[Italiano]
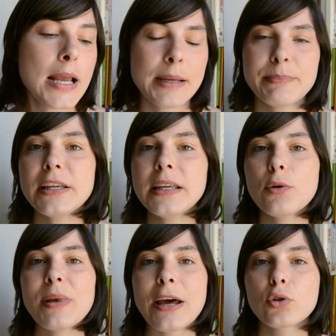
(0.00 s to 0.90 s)
mi,
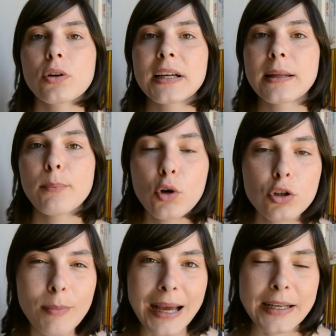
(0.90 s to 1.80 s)
io mi ero trovata
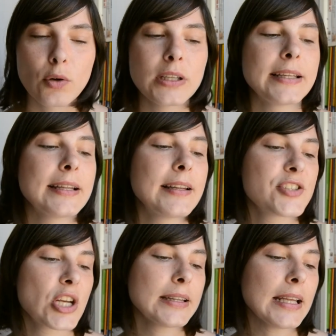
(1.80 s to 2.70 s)
molto bene con il
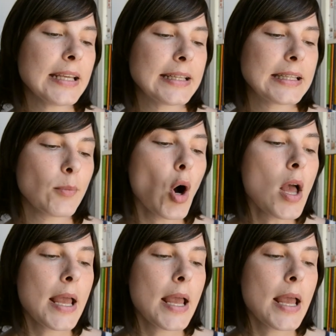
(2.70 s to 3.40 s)
detergente intimo